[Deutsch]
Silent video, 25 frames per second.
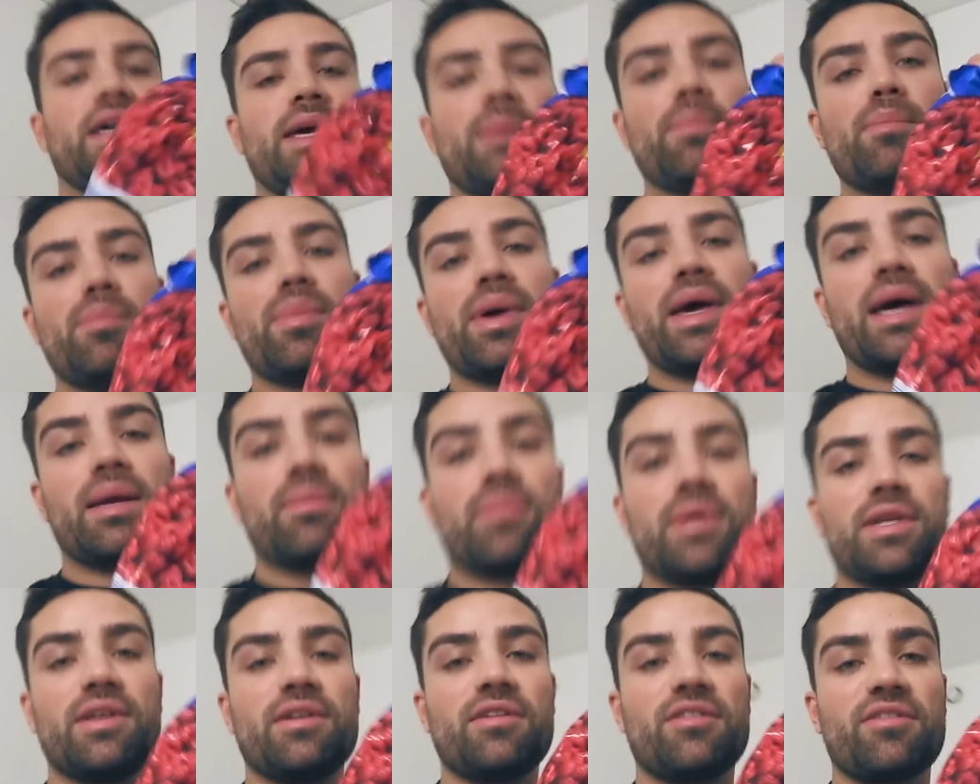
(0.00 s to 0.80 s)
Himbeeren
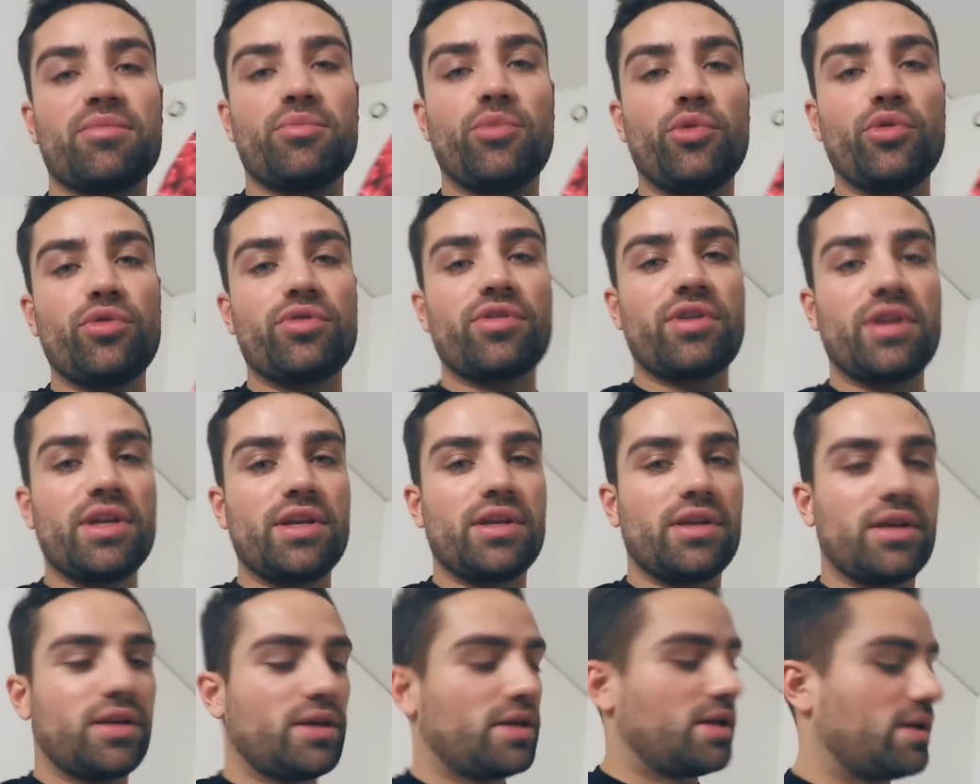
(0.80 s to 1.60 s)
mit ins Müsli.
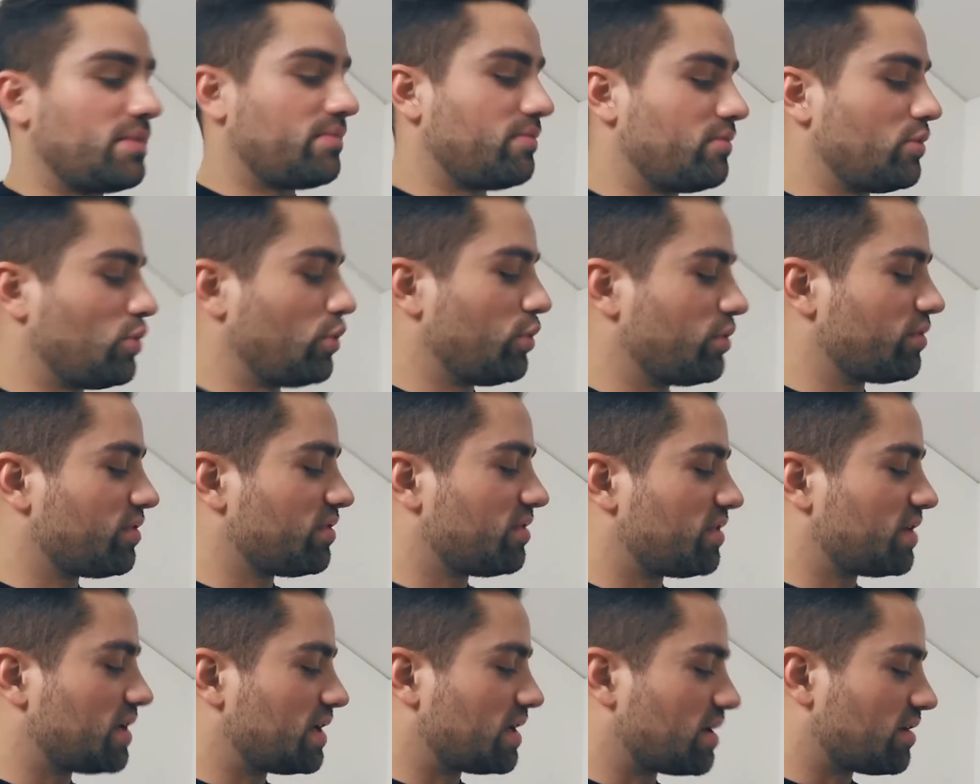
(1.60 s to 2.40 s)
Die ähm, lösen
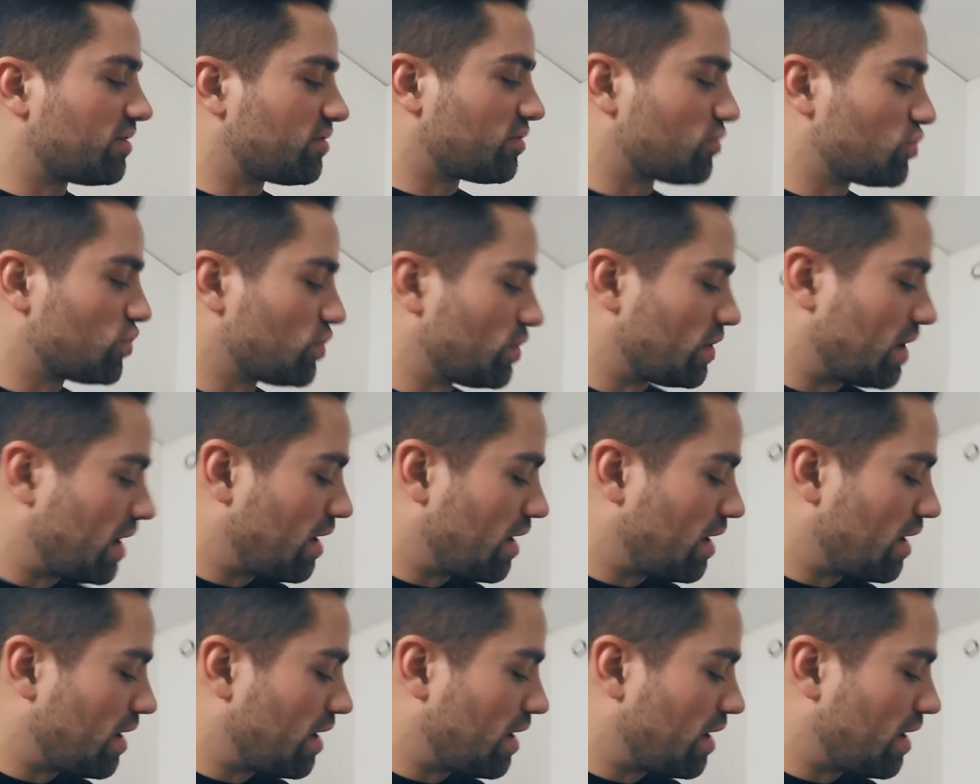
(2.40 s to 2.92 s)
sich ja dann so schön